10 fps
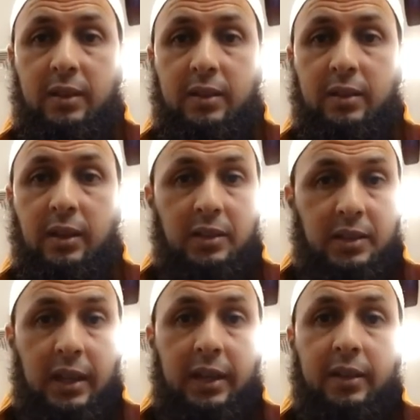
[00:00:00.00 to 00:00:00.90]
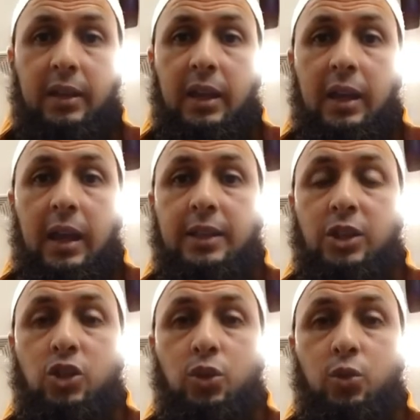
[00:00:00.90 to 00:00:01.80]
إنسان قد
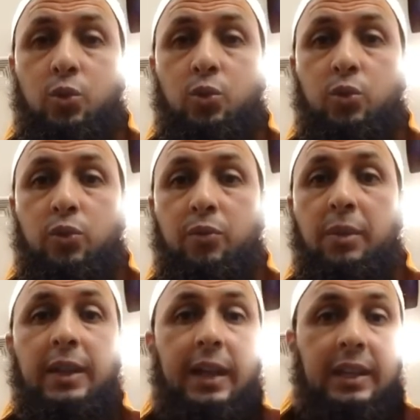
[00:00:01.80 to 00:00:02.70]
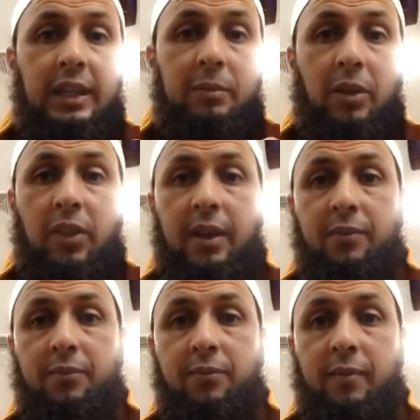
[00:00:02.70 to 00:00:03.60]
تجده ميكانيكي مثلا
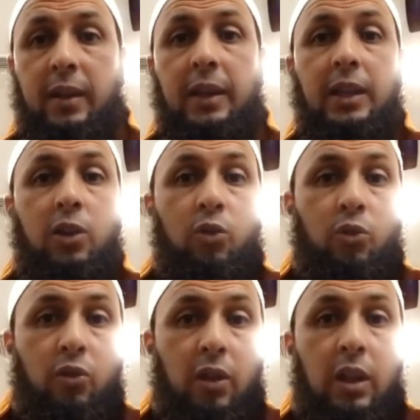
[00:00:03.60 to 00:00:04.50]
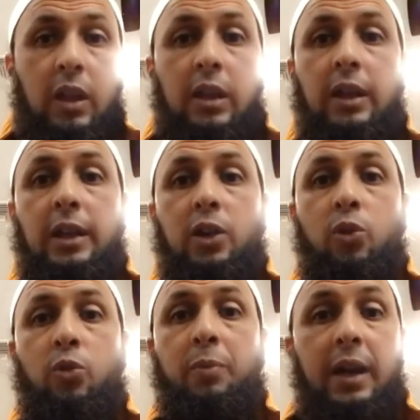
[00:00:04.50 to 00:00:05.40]
لكنه لكنه
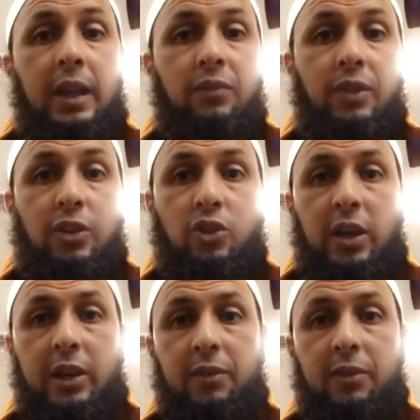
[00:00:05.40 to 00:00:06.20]
بارع في النجارة